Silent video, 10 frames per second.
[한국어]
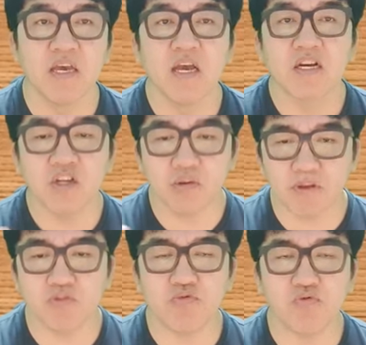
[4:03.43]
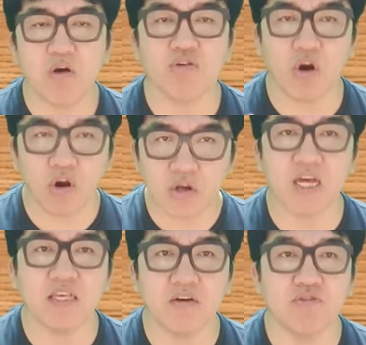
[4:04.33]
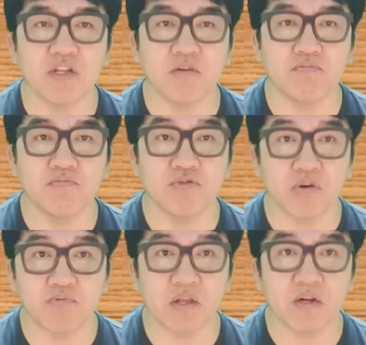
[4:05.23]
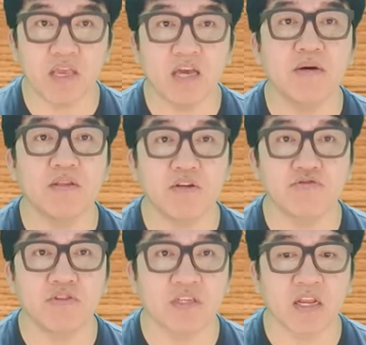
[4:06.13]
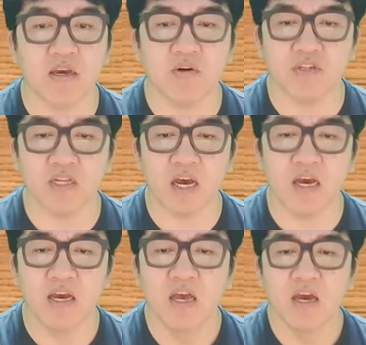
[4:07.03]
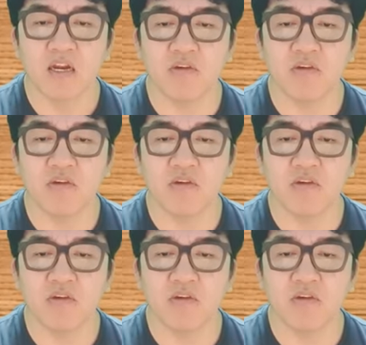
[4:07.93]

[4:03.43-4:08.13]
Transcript: 그럼에도 불구하고 여러 사정으로 인해서 물적 분할을 해야만 될 수도 있잖아요. 혹시나. 그래서